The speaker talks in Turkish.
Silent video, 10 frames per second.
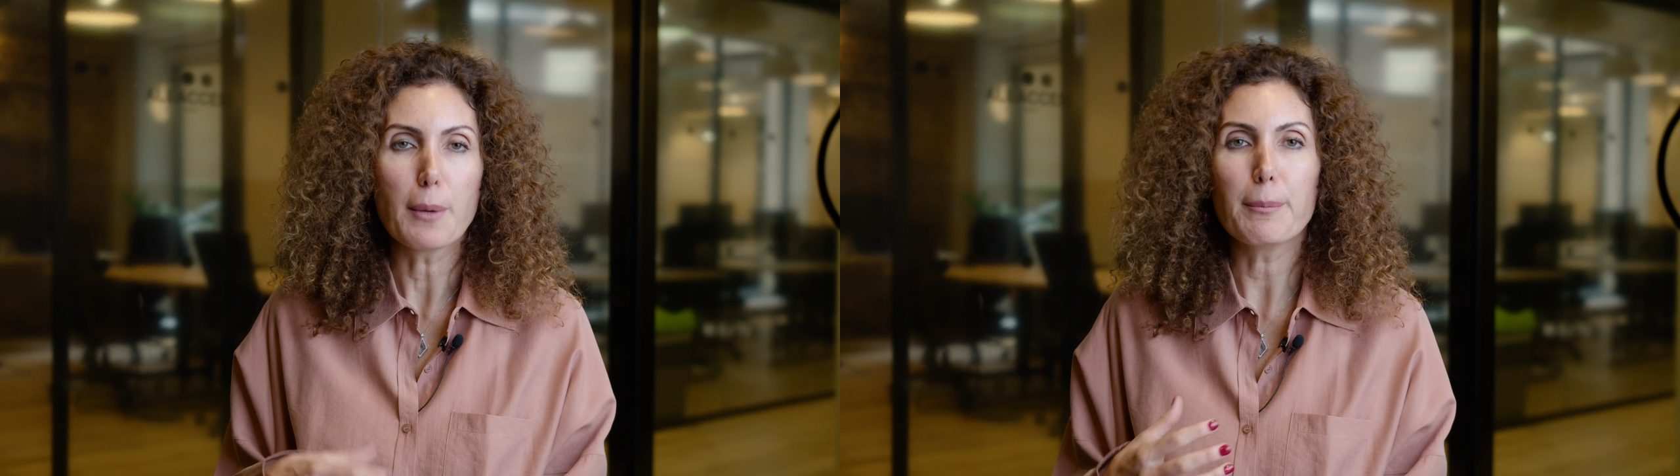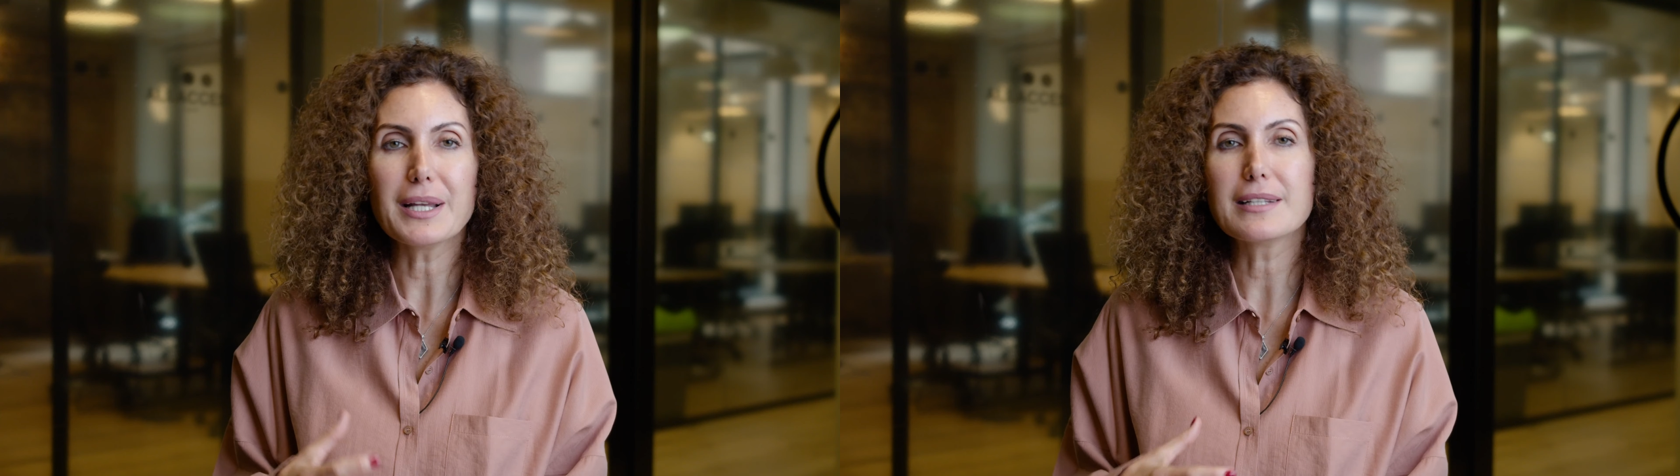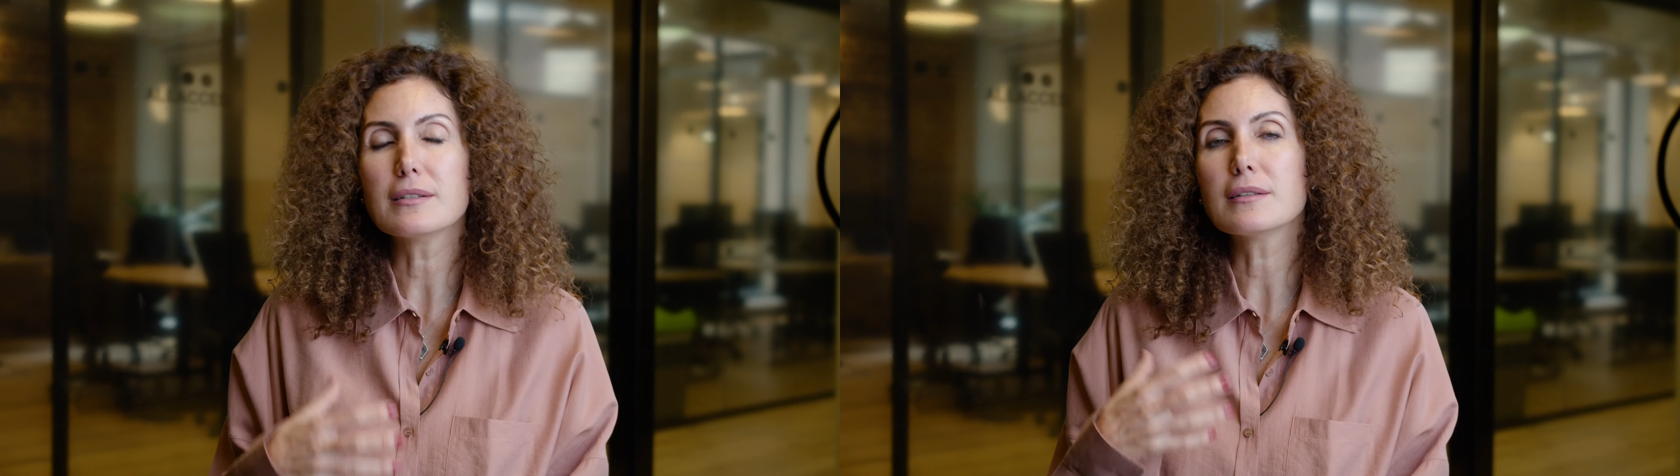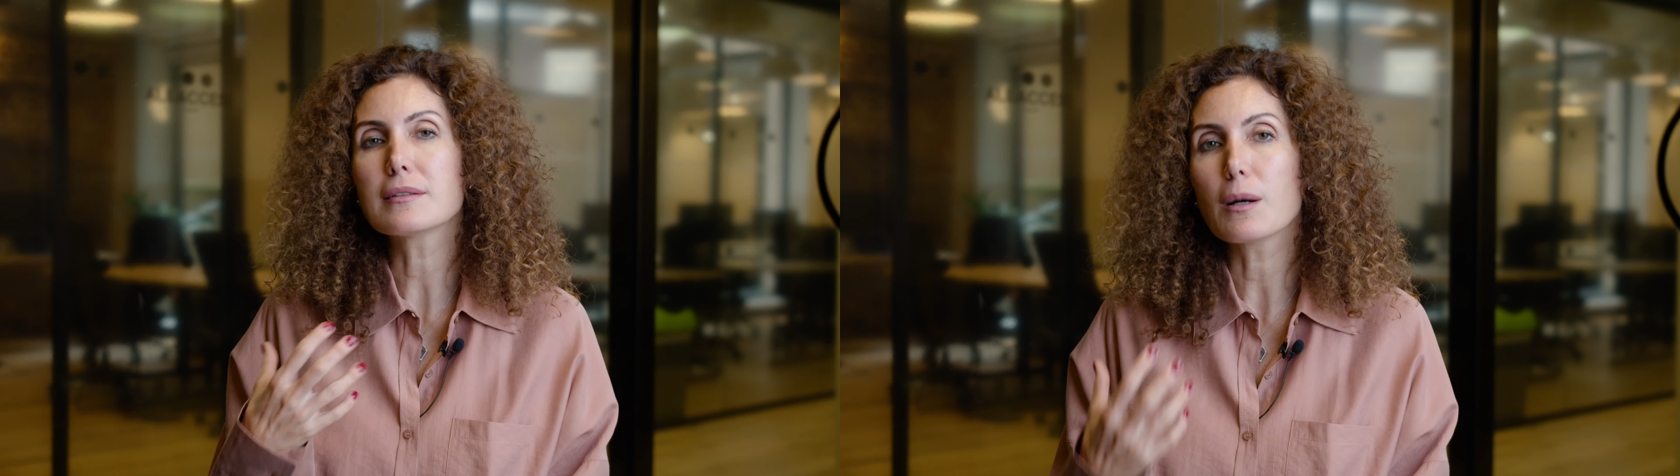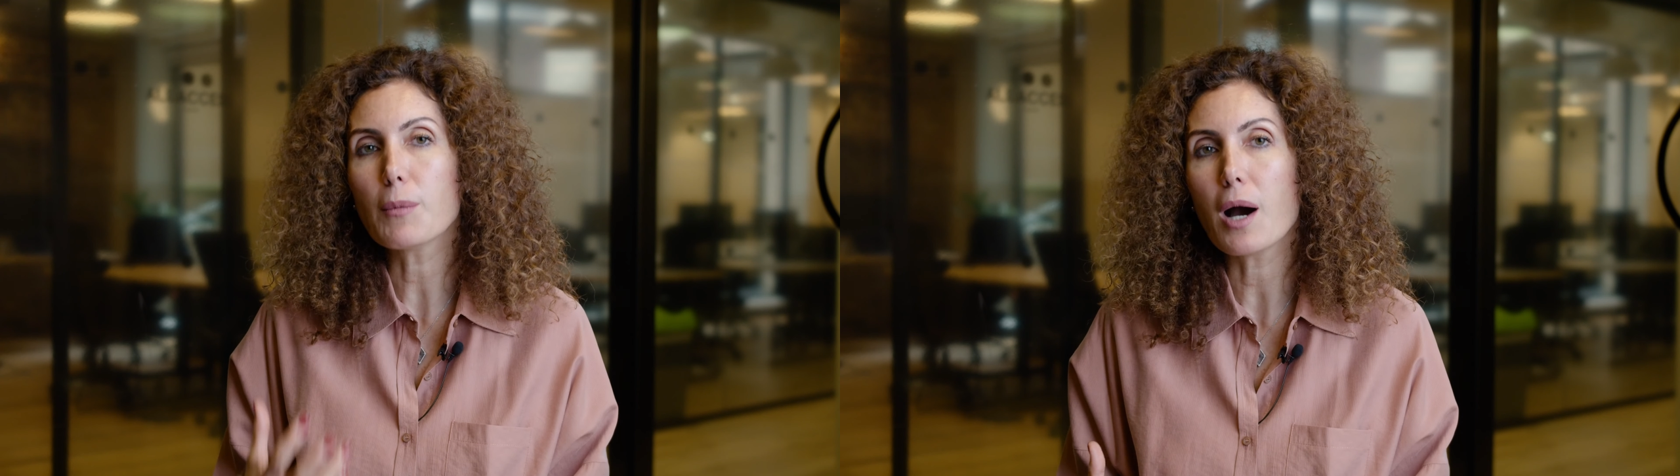bedenin
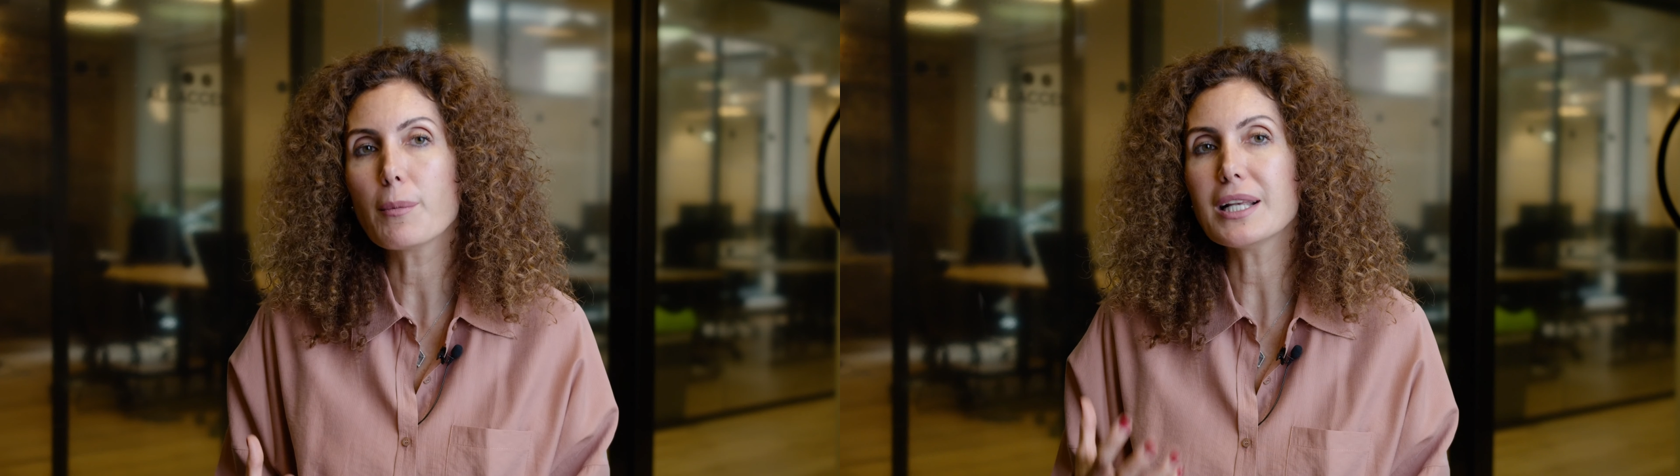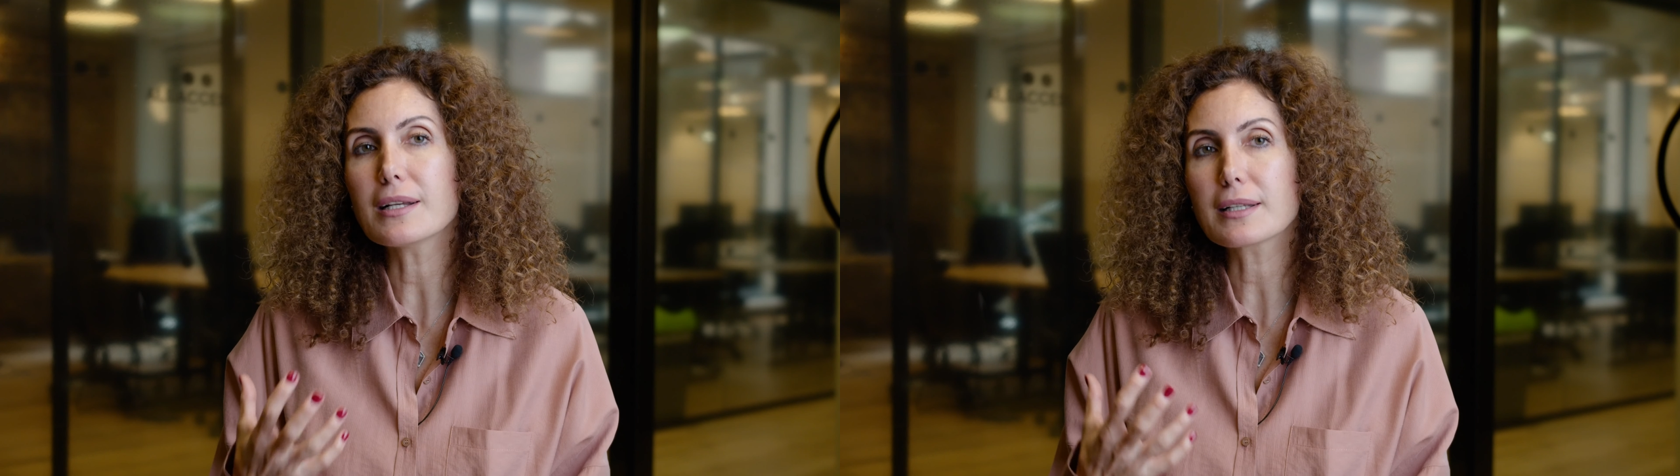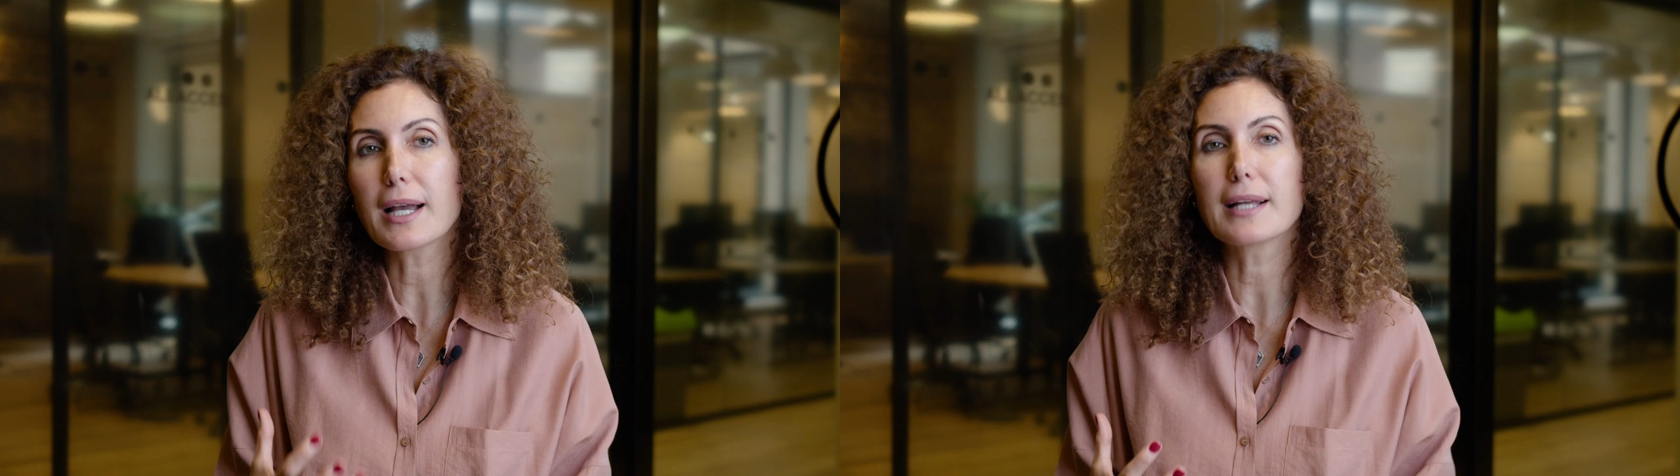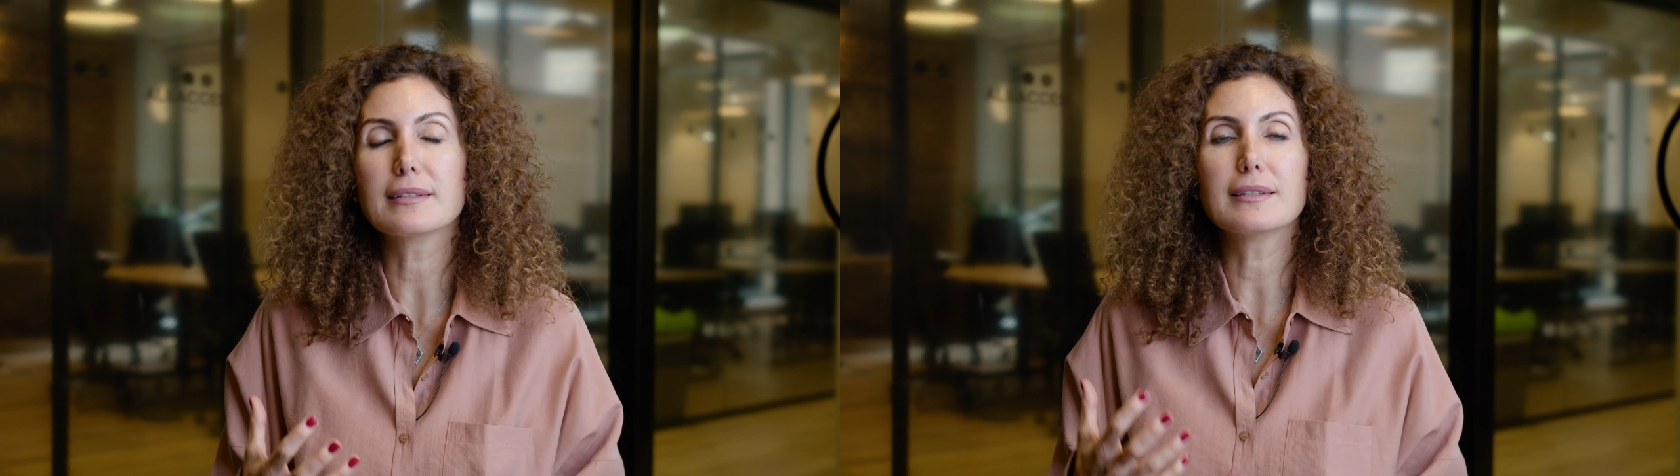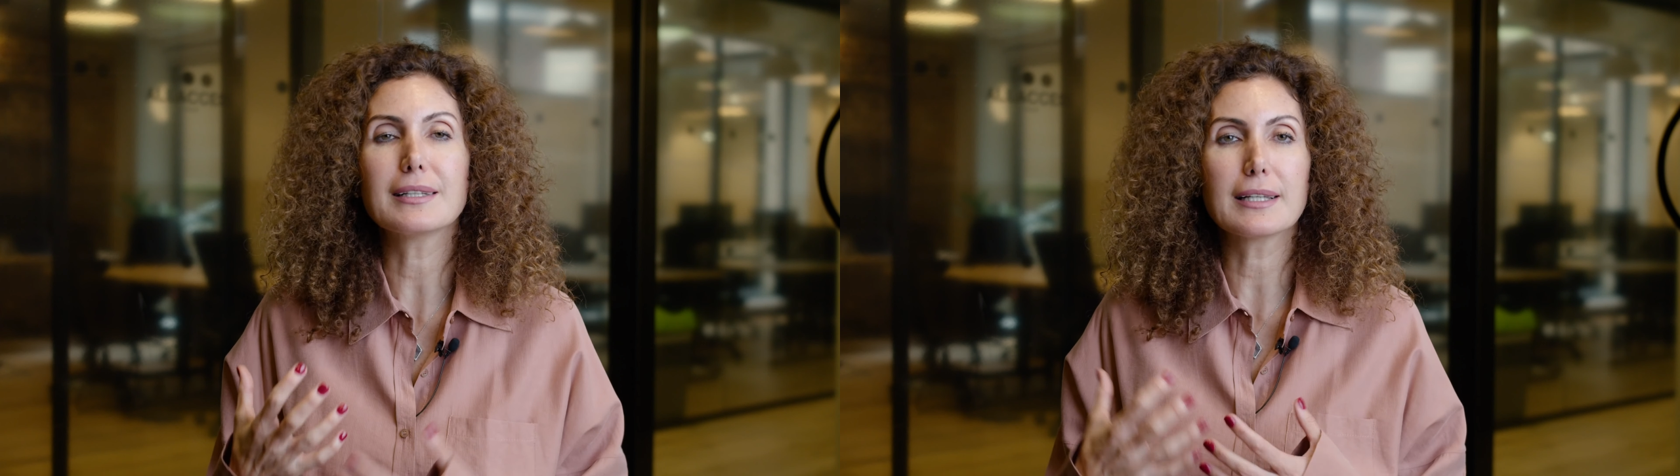tamamıyla kendini